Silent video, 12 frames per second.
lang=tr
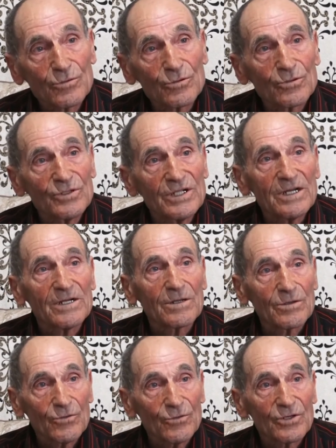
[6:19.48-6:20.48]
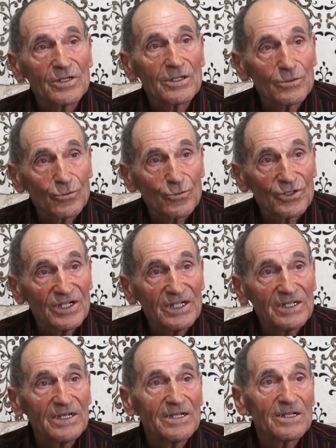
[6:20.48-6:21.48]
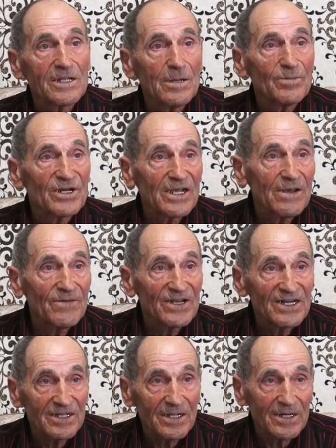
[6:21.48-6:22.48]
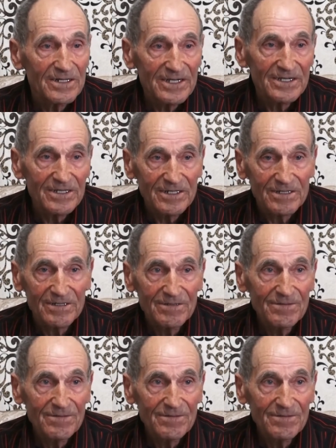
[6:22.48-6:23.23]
trudodenle. Orada trudodenle yılda bir kere verdiler yekin.